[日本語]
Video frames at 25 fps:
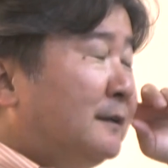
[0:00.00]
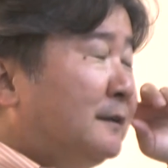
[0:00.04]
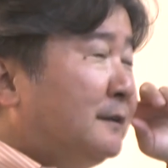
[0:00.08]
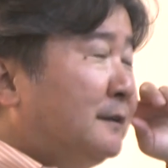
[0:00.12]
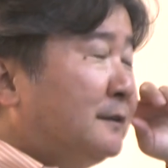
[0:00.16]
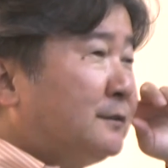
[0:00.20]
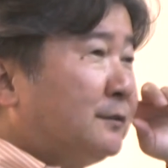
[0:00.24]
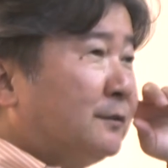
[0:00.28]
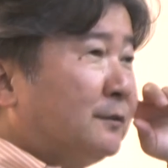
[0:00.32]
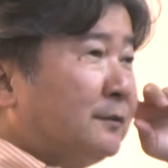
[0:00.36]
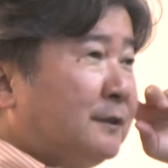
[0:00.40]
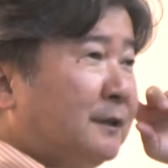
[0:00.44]

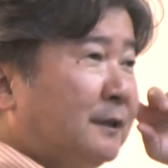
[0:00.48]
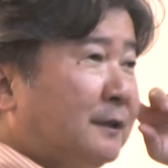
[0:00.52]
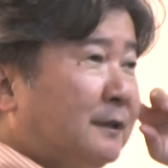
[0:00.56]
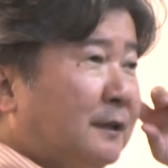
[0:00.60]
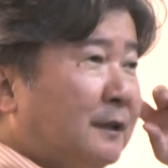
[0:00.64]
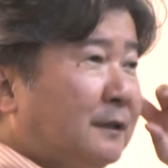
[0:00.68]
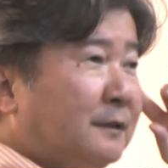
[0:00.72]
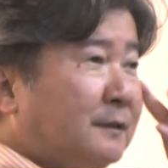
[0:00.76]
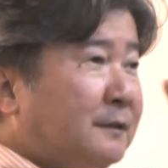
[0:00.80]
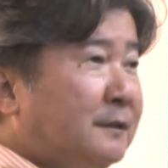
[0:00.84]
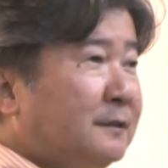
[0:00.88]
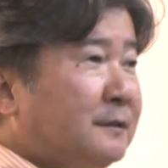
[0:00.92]
でその結
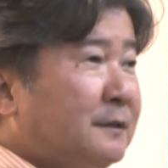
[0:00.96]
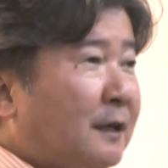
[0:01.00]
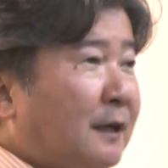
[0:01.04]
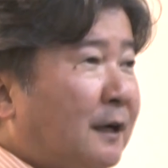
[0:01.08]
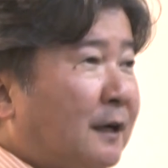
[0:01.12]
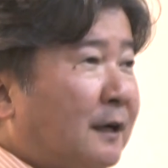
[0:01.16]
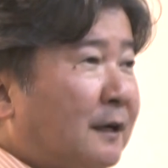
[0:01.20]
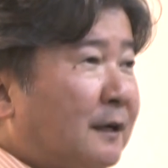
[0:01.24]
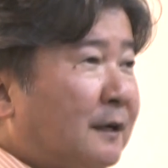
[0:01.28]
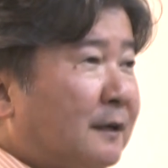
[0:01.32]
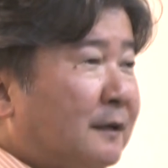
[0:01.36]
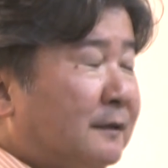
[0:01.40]
果って
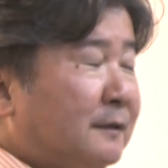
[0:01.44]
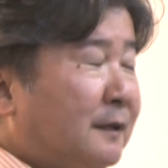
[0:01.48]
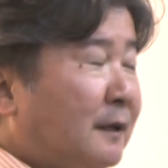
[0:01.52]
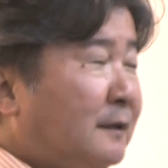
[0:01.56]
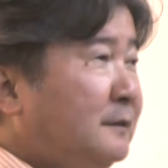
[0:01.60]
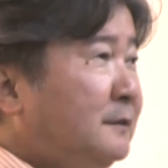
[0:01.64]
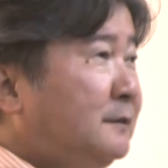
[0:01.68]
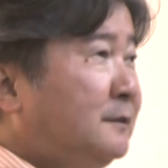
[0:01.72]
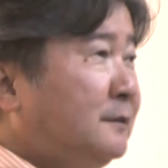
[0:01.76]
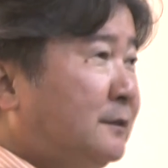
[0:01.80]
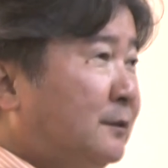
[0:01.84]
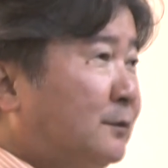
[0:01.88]
さ
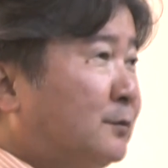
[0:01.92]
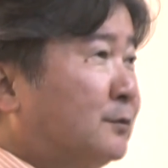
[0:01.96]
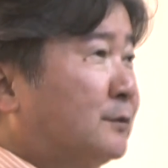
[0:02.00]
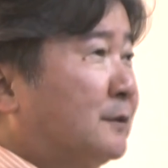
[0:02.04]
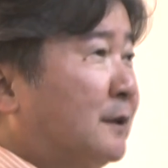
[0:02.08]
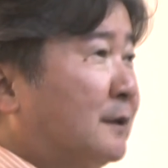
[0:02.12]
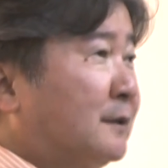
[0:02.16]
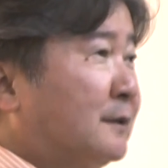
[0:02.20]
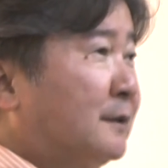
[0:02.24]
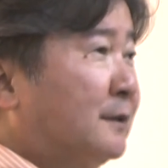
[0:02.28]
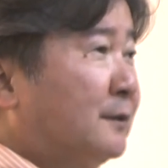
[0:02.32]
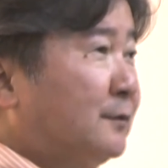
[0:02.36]
何ってこ
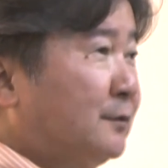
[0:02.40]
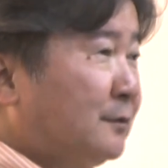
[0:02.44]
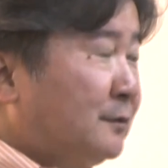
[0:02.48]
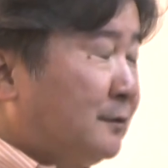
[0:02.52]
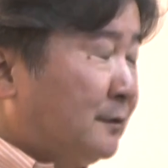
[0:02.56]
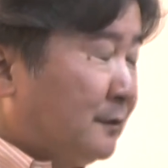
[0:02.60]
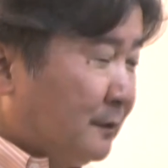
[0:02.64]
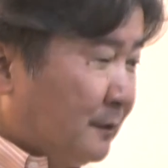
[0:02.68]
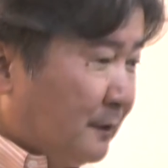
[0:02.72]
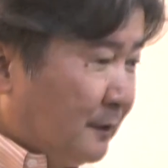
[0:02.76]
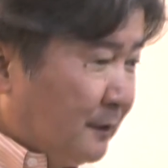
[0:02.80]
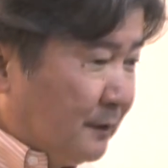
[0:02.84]
となんだけ
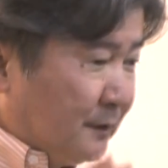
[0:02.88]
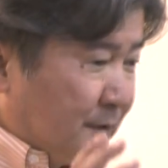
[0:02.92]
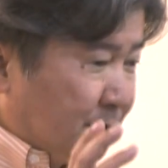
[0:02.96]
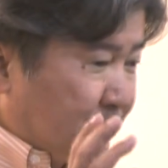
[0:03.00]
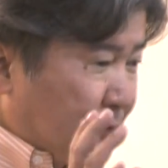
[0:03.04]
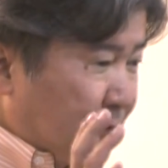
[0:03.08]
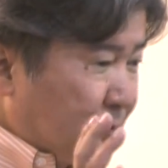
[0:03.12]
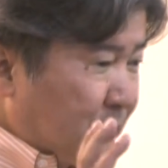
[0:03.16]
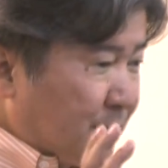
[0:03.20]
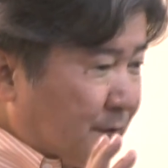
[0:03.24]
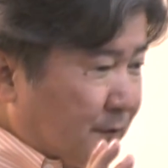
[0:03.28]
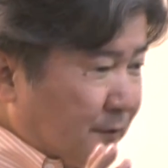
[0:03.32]
ど
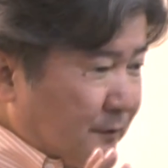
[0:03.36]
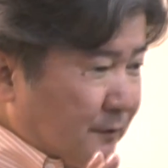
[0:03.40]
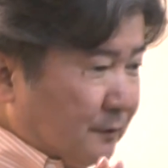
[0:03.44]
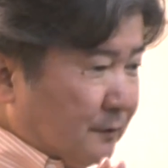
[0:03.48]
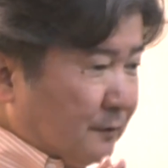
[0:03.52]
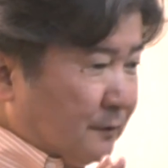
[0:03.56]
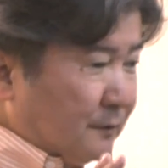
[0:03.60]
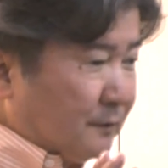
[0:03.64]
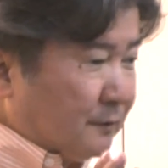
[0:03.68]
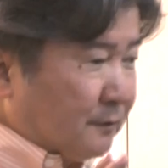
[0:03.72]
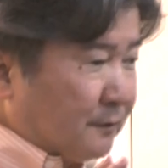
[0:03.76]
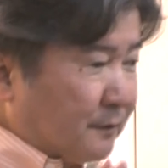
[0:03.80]
そ
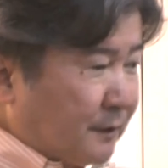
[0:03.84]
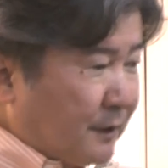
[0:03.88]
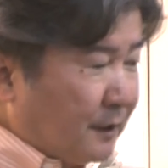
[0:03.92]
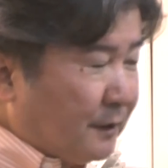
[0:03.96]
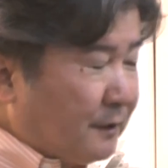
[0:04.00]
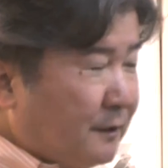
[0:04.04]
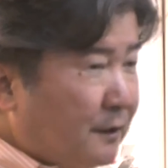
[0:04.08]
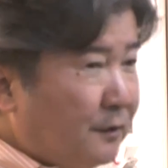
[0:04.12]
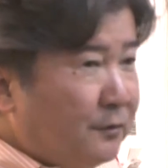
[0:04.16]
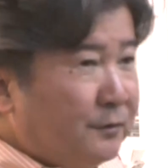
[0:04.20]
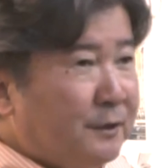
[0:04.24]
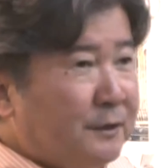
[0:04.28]
の
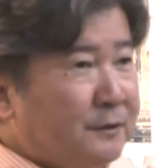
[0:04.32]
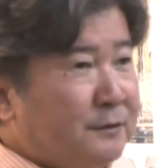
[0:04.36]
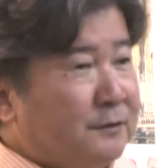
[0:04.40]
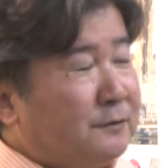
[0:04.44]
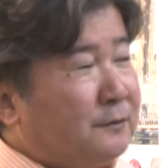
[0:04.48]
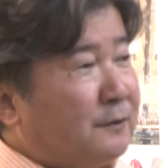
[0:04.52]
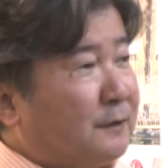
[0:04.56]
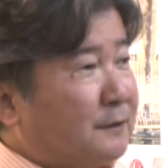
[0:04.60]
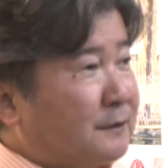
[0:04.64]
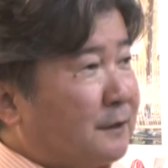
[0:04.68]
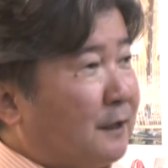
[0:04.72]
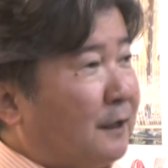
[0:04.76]
結果を出す
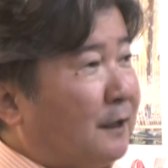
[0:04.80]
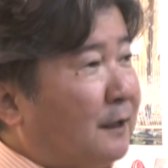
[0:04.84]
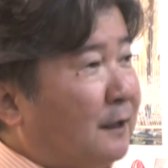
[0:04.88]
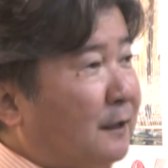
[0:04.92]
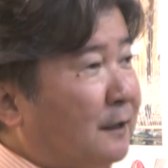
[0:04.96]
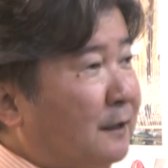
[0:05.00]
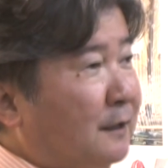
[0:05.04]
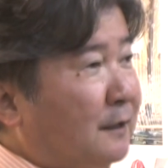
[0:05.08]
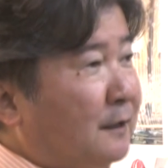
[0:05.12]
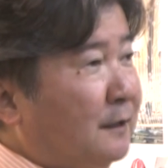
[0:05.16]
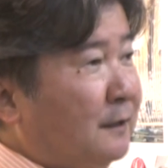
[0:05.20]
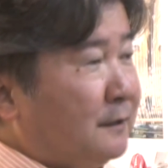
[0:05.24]
にはさ
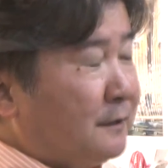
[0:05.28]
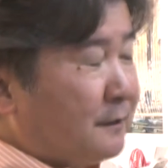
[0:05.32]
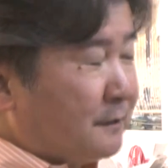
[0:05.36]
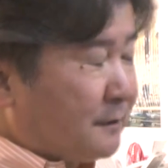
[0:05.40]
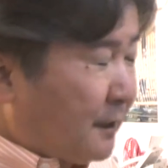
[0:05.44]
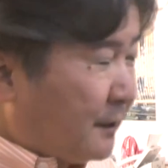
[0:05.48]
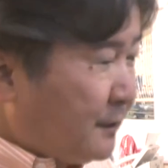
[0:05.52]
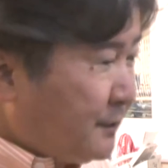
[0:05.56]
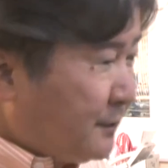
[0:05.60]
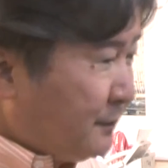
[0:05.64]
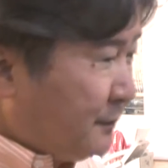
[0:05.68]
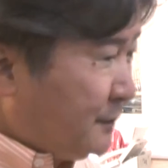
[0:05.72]

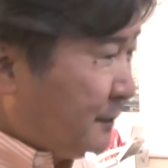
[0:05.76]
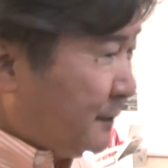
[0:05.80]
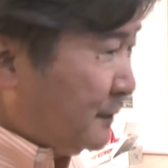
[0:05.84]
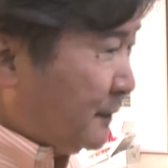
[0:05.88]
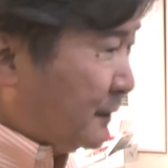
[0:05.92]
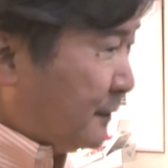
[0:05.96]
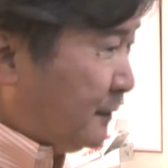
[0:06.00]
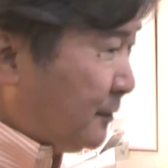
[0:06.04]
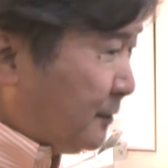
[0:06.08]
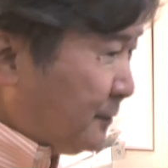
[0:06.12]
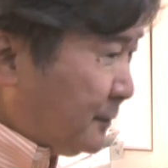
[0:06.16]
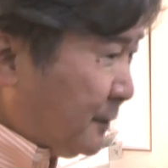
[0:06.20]
最終的に
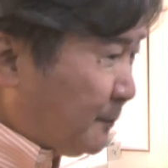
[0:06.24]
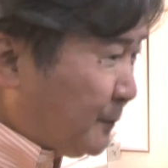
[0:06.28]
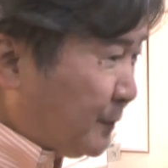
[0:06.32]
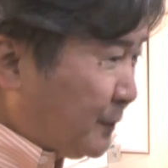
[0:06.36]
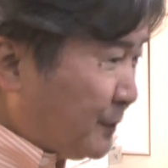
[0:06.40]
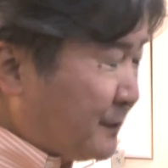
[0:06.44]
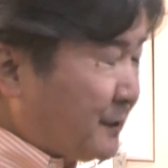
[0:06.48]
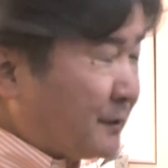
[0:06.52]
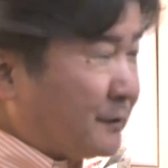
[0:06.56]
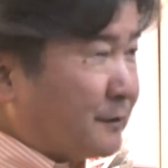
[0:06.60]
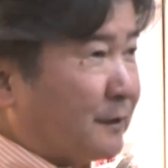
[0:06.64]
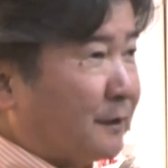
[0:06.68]
はいろんな
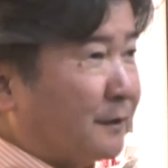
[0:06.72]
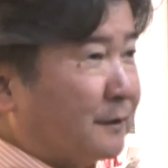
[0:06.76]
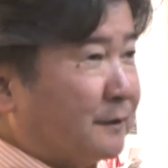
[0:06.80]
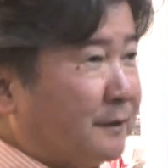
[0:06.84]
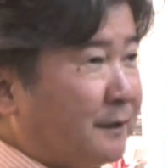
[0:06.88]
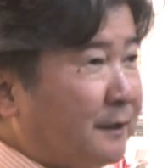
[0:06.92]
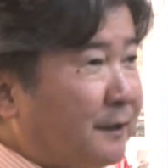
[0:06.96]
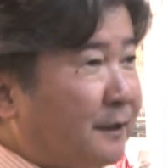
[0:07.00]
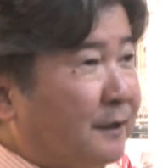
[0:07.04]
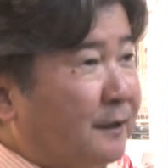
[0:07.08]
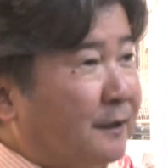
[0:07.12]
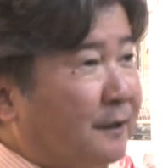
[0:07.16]
プロセスがあっ
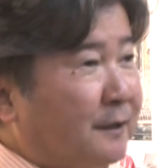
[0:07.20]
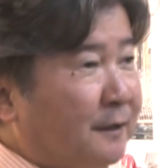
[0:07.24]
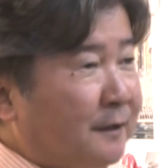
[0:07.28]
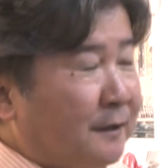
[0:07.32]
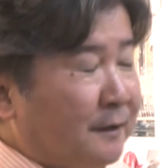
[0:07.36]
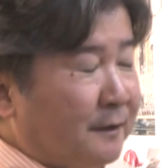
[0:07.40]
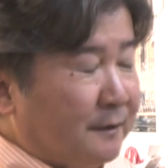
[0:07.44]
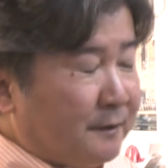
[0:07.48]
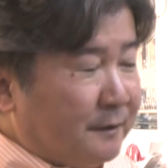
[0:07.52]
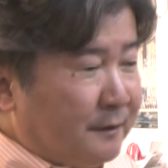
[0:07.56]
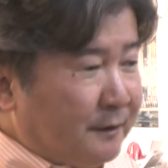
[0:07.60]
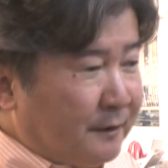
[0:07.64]
て
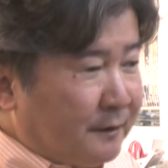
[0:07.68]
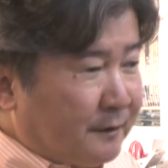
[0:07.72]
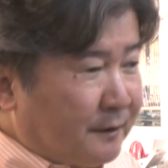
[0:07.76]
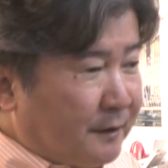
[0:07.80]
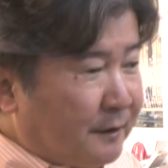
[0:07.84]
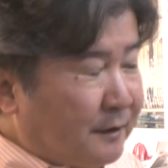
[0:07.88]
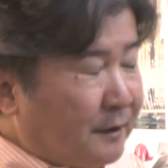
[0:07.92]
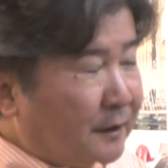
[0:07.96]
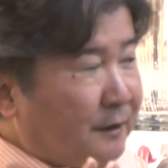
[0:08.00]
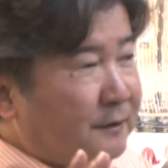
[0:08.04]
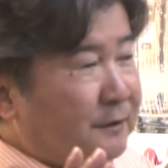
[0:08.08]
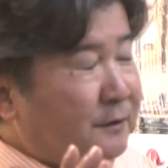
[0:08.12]
で
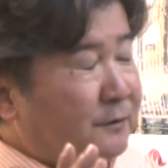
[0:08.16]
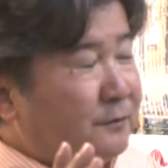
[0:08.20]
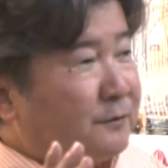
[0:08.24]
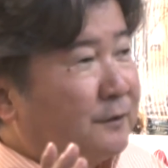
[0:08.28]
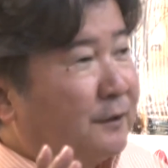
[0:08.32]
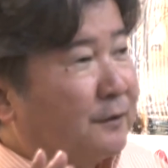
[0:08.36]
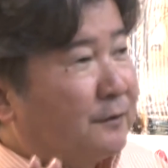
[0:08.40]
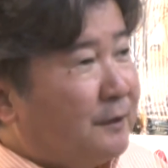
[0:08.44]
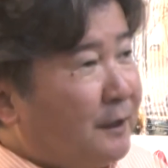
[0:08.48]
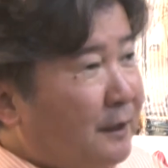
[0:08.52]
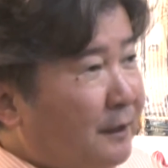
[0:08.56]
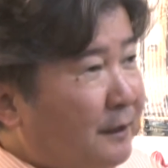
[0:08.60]
結果が出るん
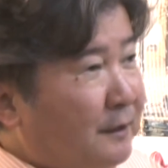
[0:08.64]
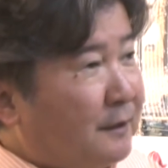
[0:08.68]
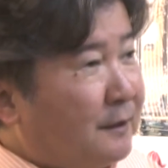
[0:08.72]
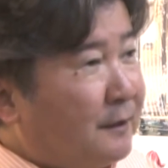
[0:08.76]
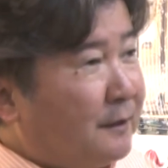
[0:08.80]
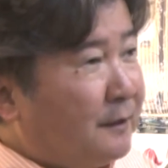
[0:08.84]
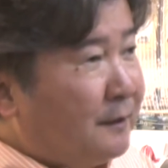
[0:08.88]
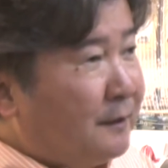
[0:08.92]
だよな